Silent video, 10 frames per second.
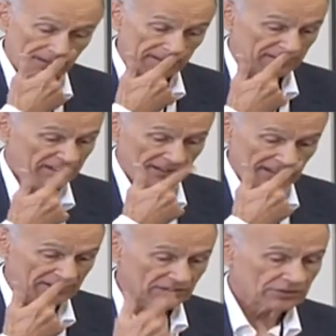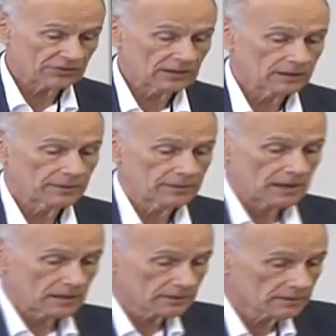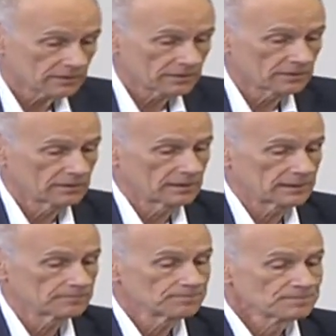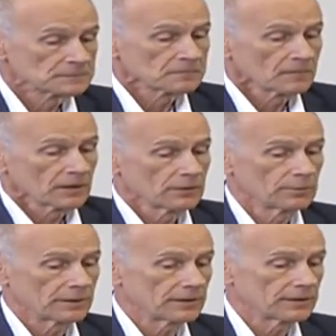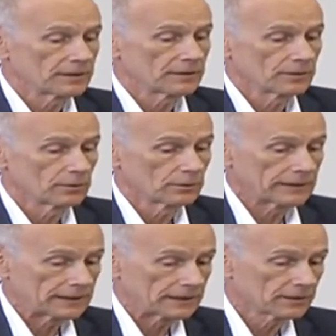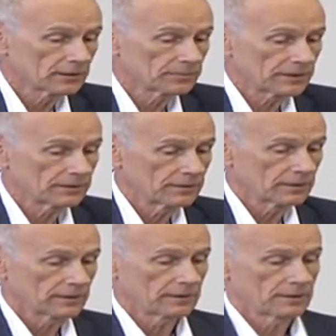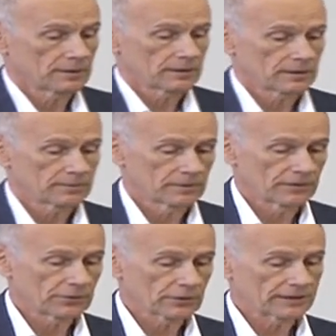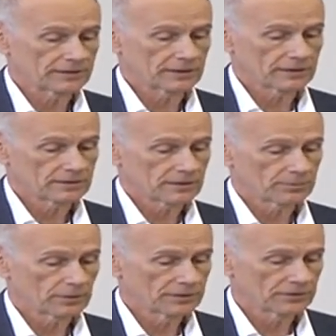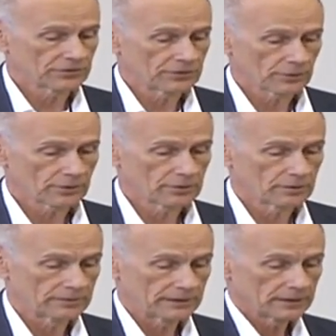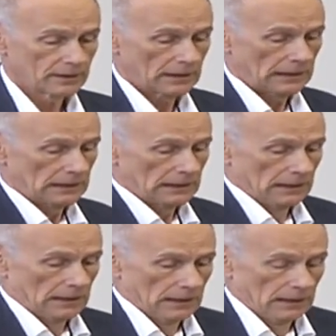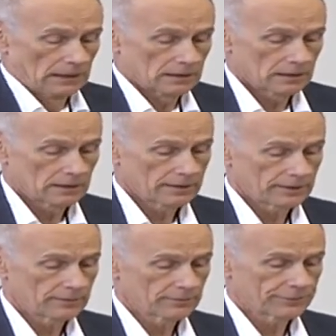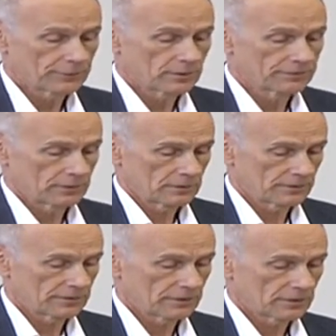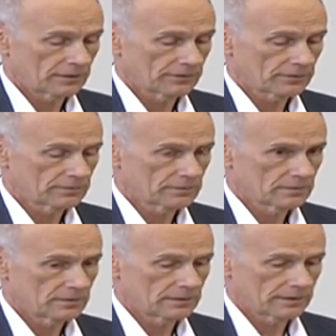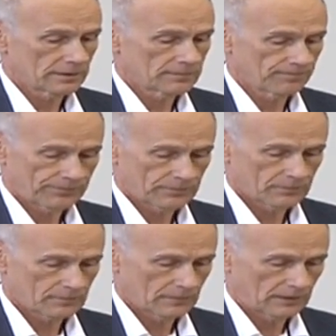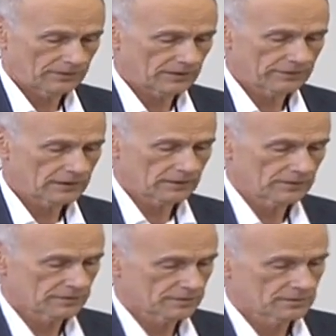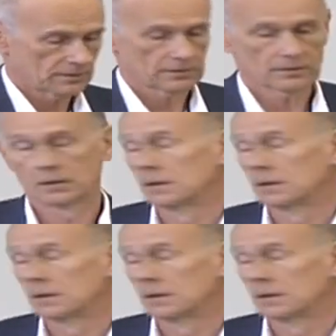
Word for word: äh, die klassische Stelle bei Marx. Ähm, über die Ideologie kommt in, in, äh, zur Kritik der politischen Ökonomie äh, im Vorwort. Also ähm, die Quelle ist äh,